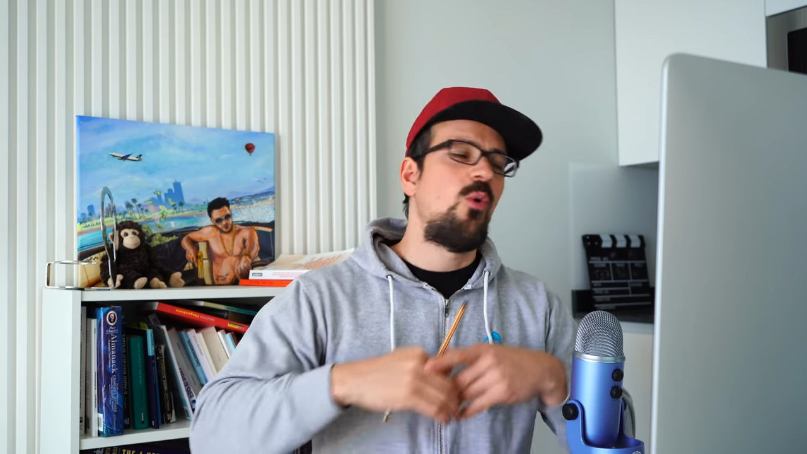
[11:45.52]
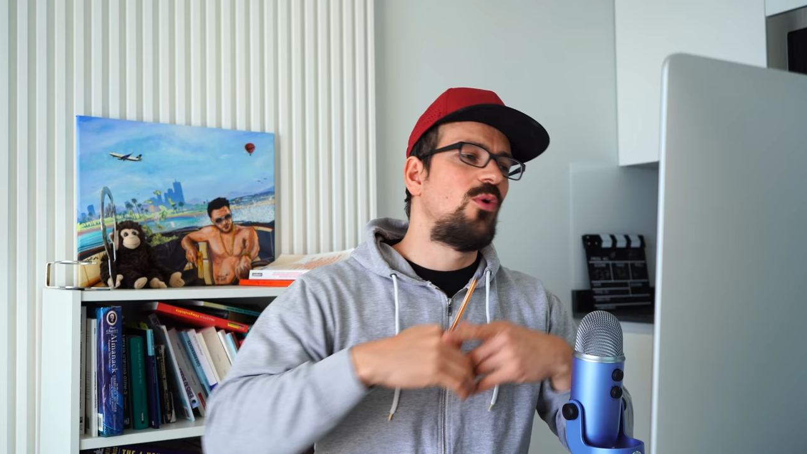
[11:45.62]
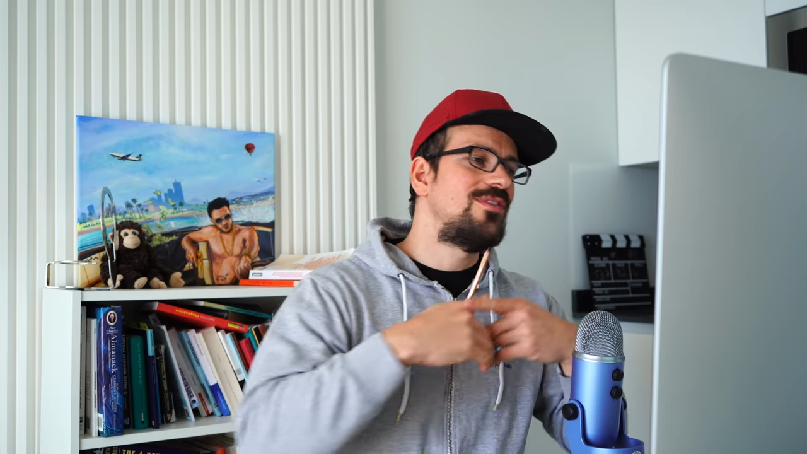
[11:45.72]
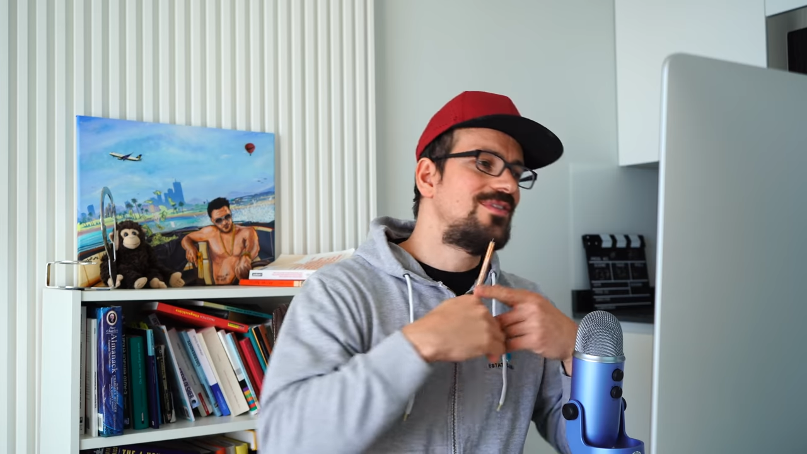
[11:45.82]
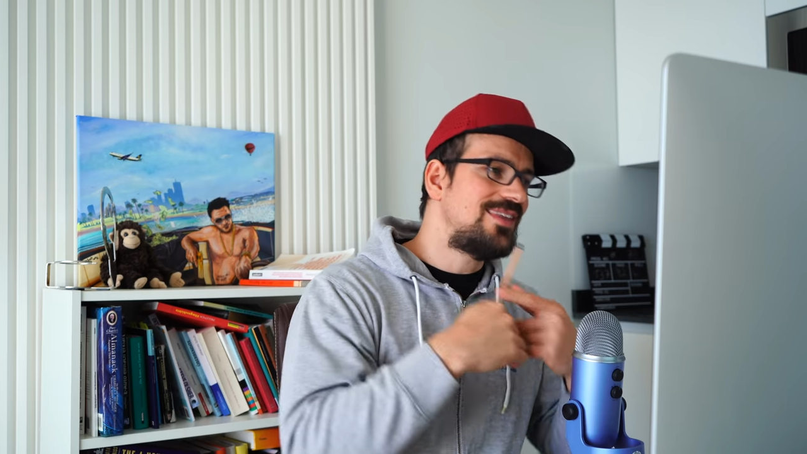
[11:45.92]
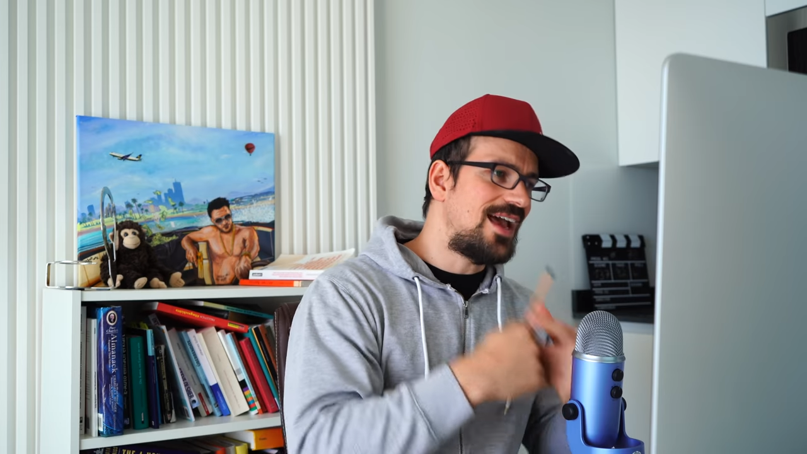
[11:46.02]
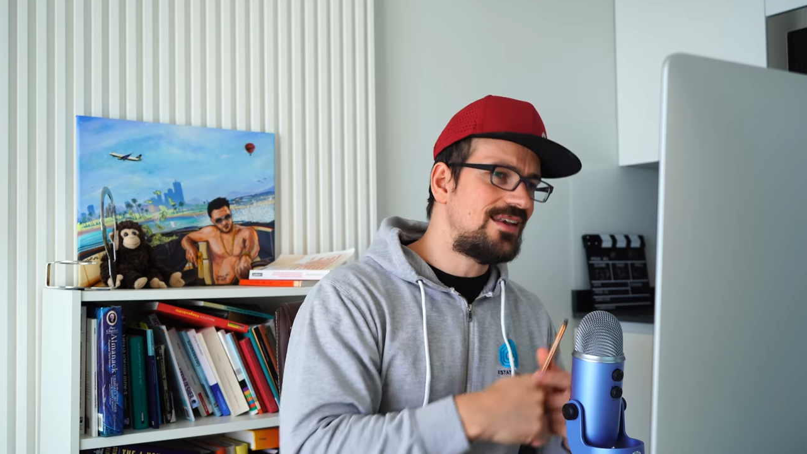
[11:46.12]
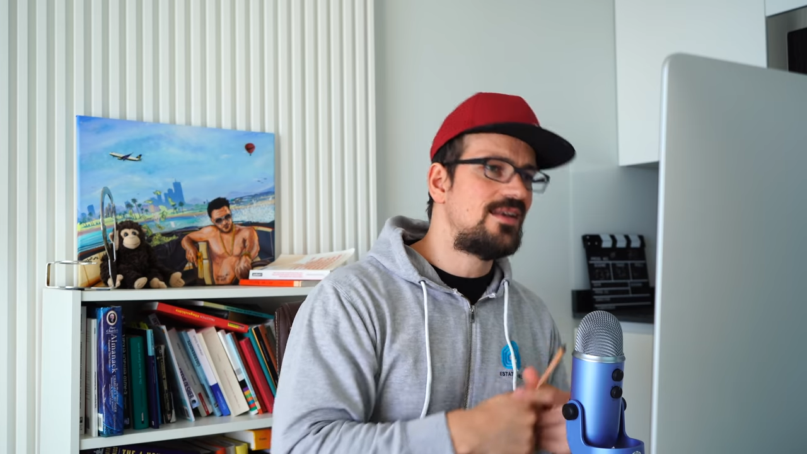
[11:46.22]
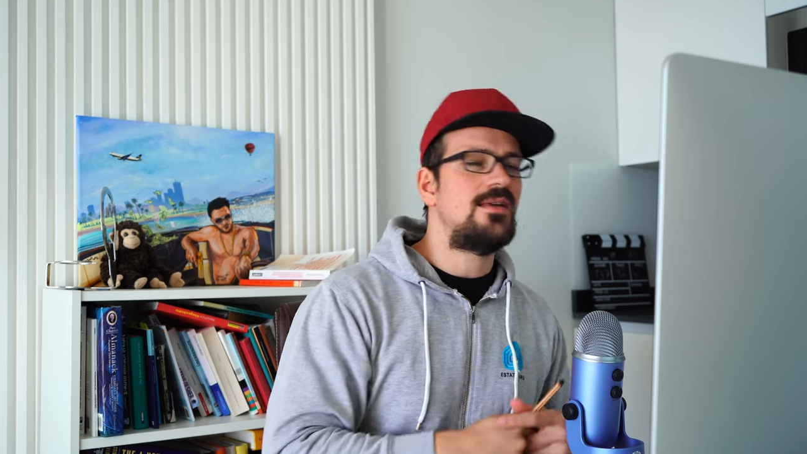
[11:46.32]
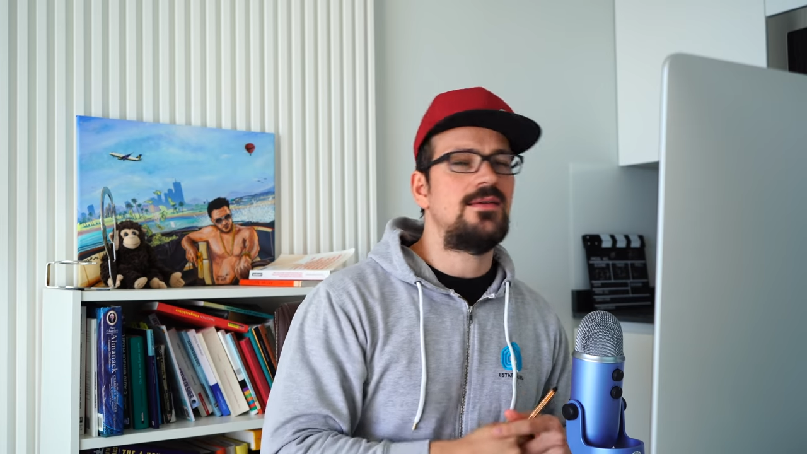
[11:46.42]
und
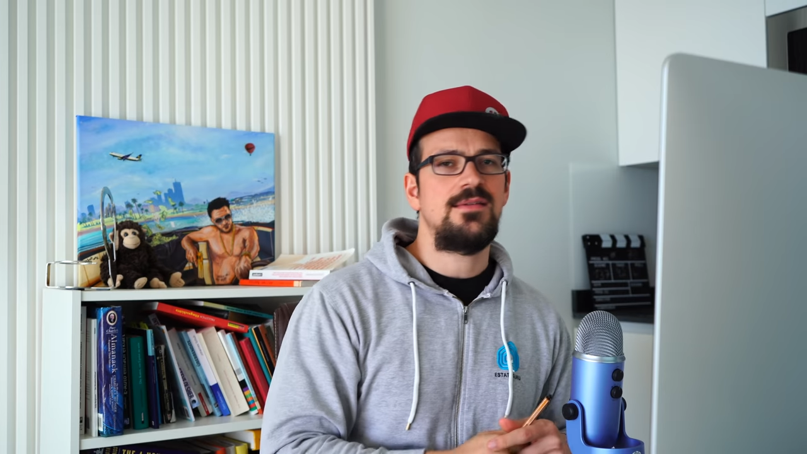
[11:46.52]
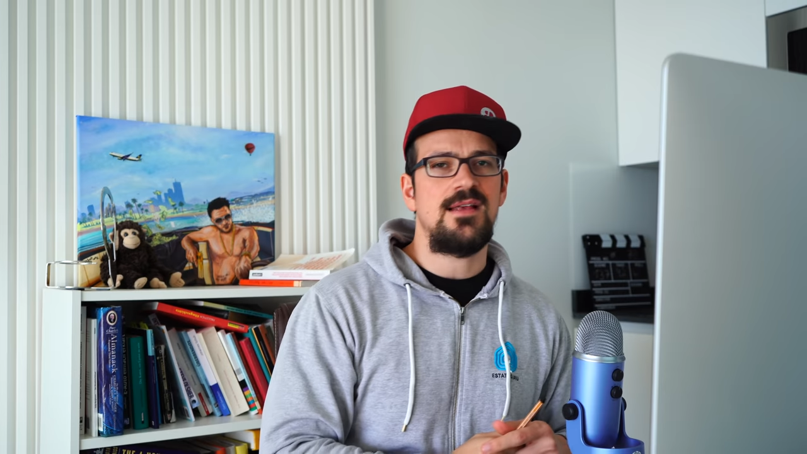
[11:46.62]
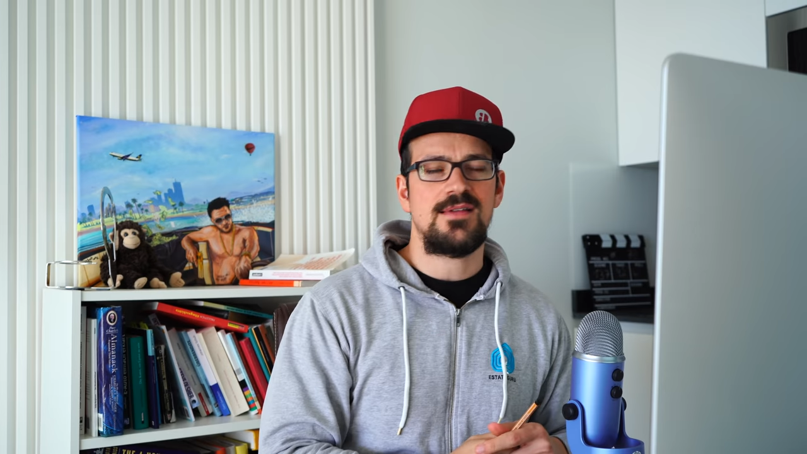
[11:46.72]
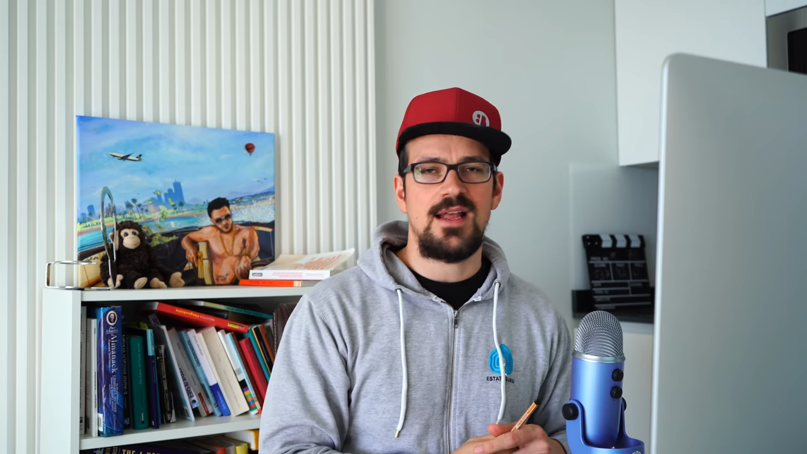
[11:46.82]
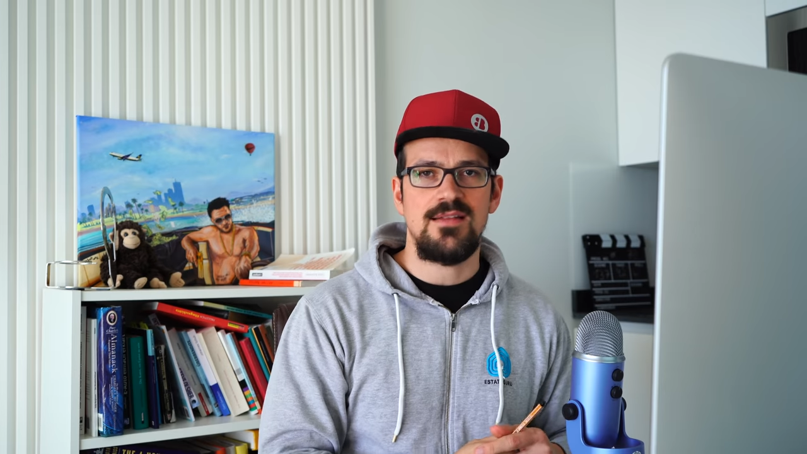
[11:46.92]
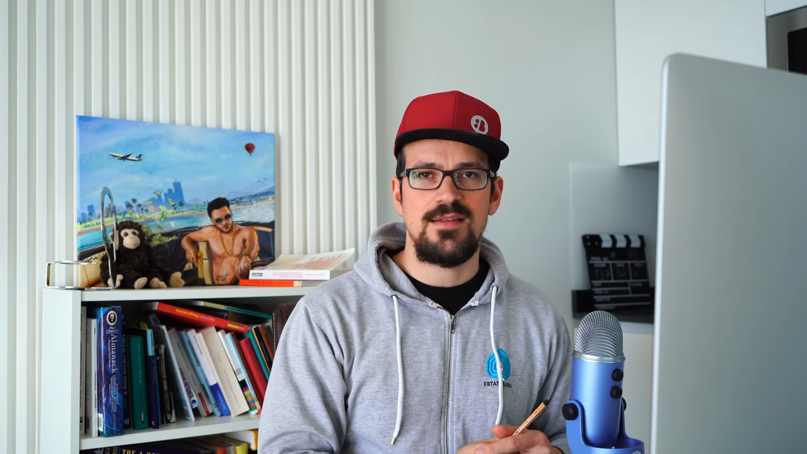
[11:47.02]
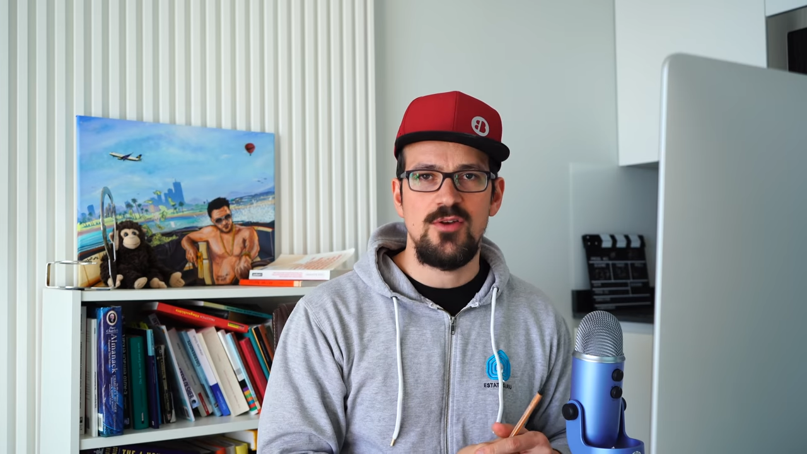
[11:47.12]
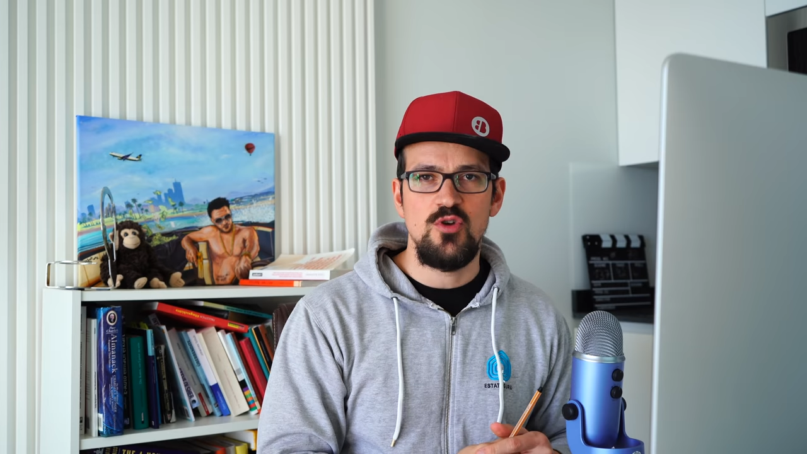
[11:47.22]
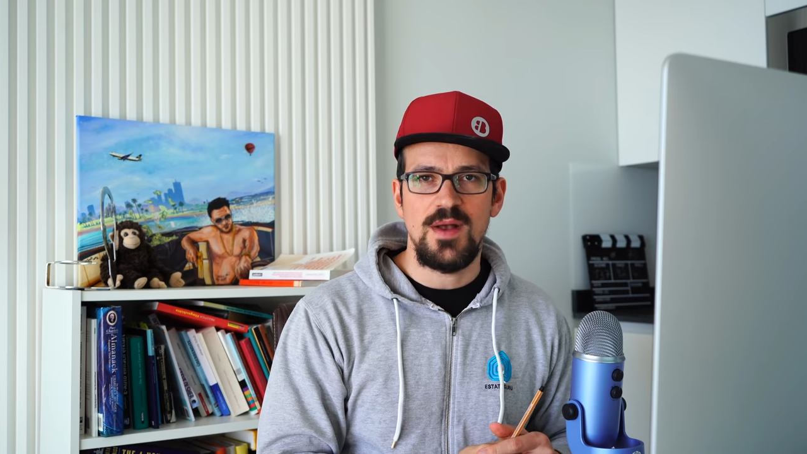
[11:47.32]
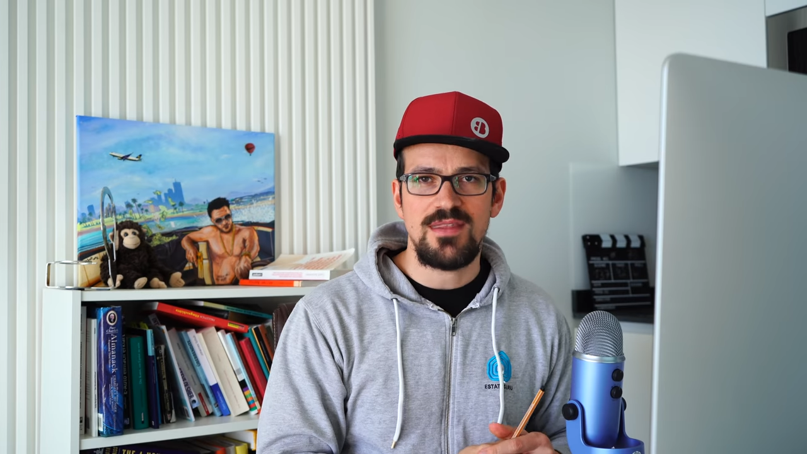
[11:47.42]
dann das
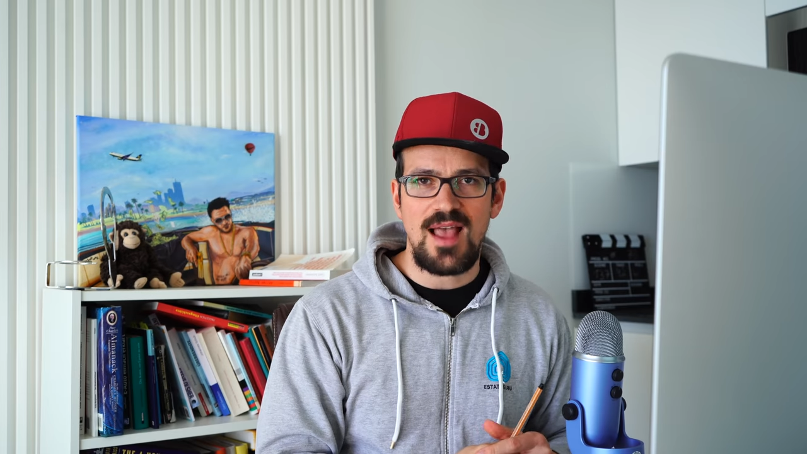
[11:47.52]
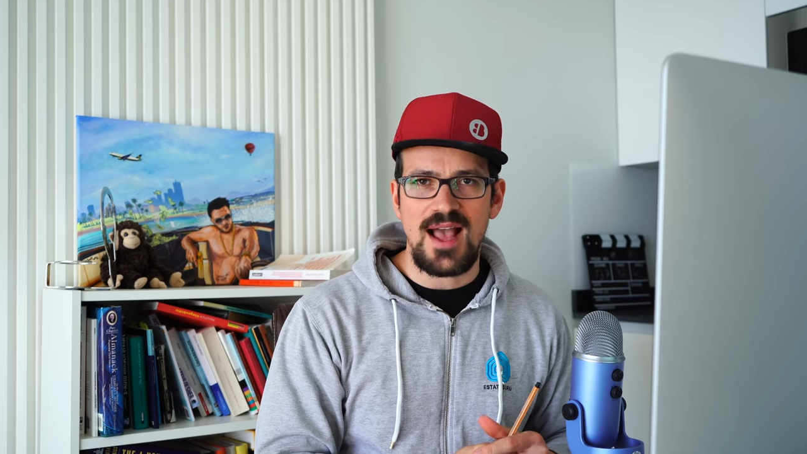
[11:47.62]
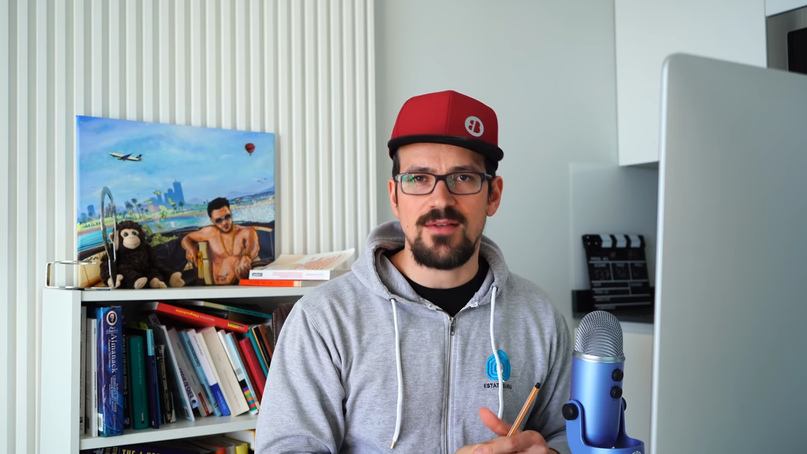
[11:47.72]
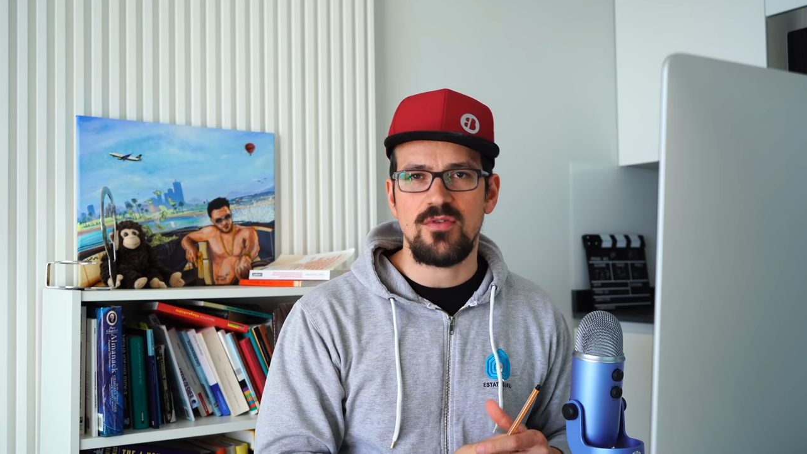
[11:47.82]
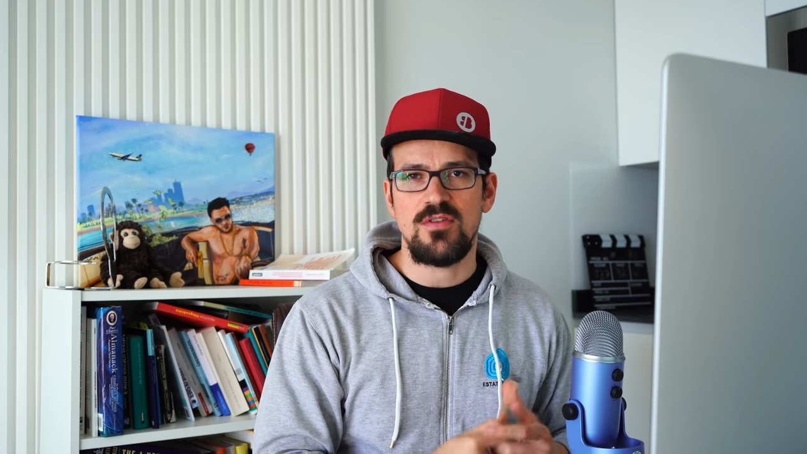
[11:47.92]
Ganze übertragen,